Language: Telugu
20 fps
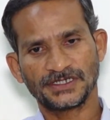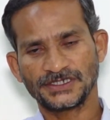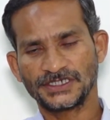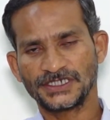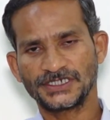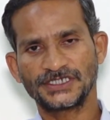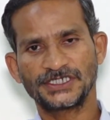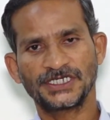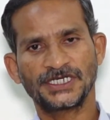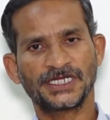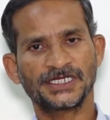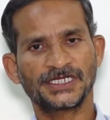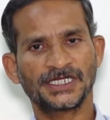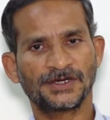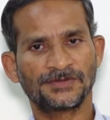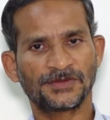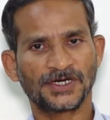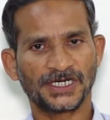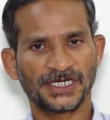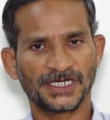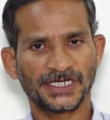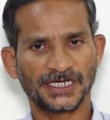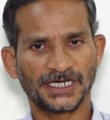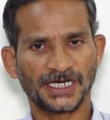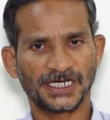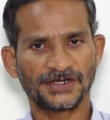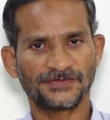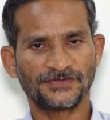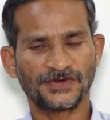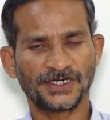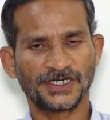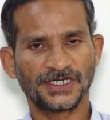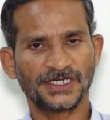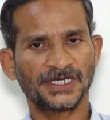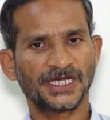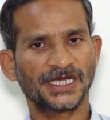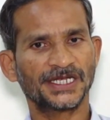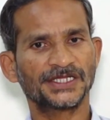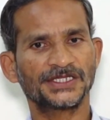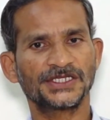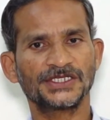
జడ్జీల నియామకాలే కానివ్వండి ఆయన